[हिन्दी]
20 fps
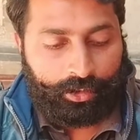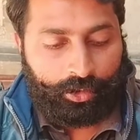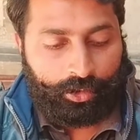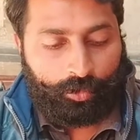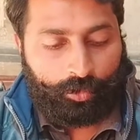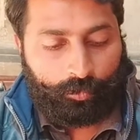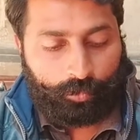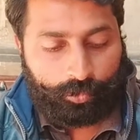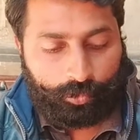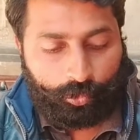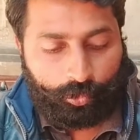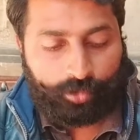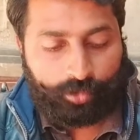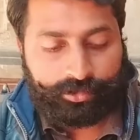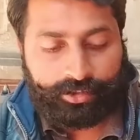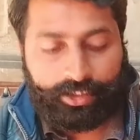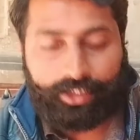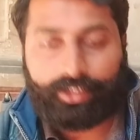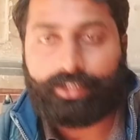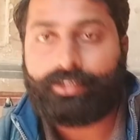वो दो से
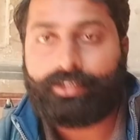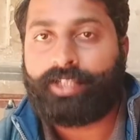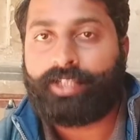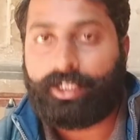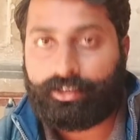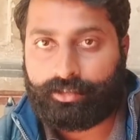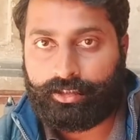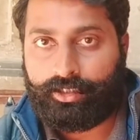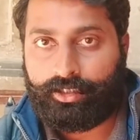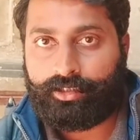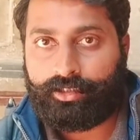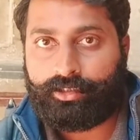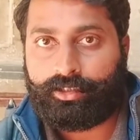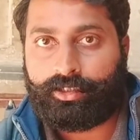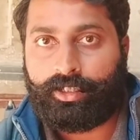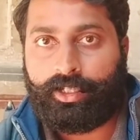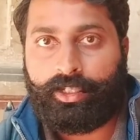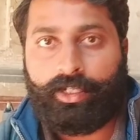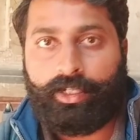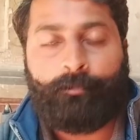लेकर चार तारीख तक है
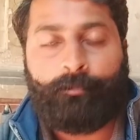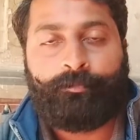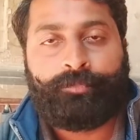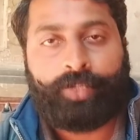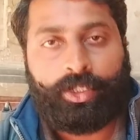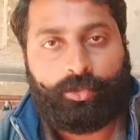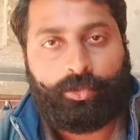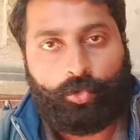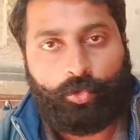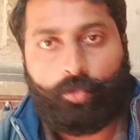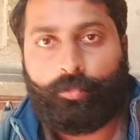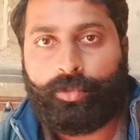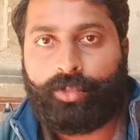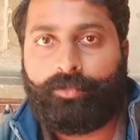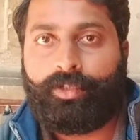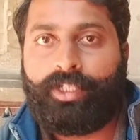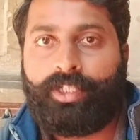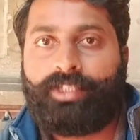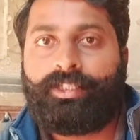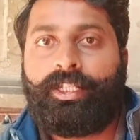ना दो फरवरी
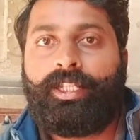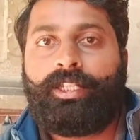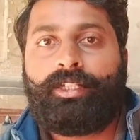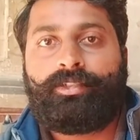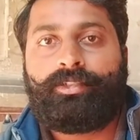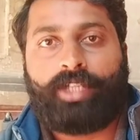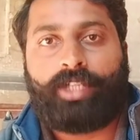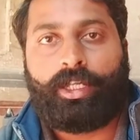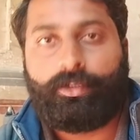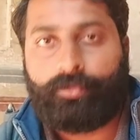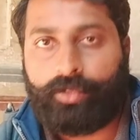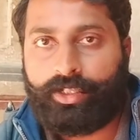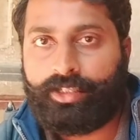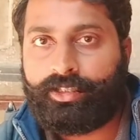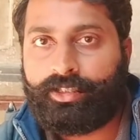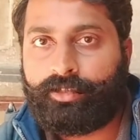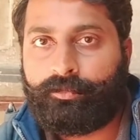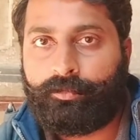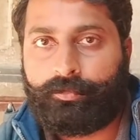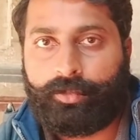से लेकर चार फरवरी तक
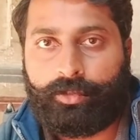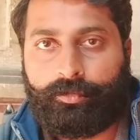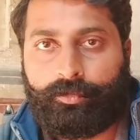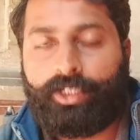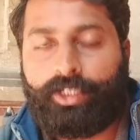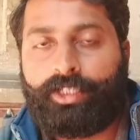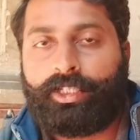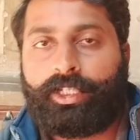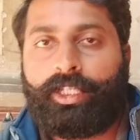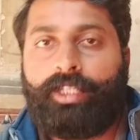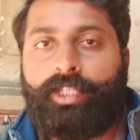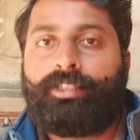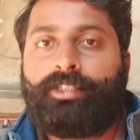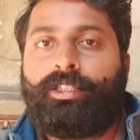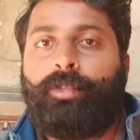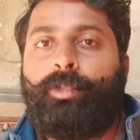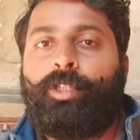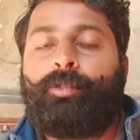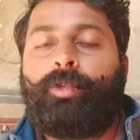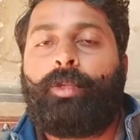फरवरी तक है इसके
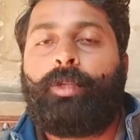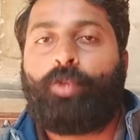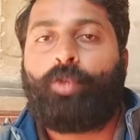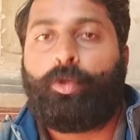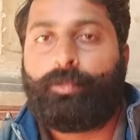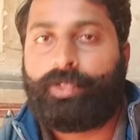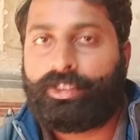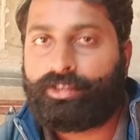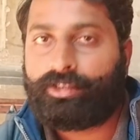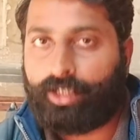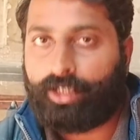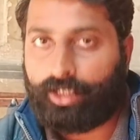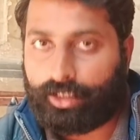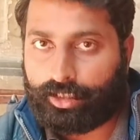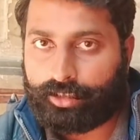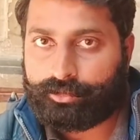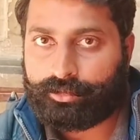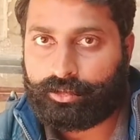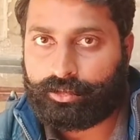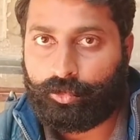बीच में आप ऑब्जेक्शन लगा
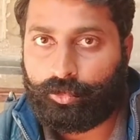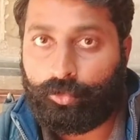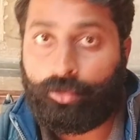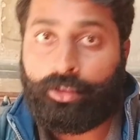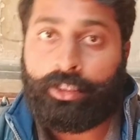सकते हो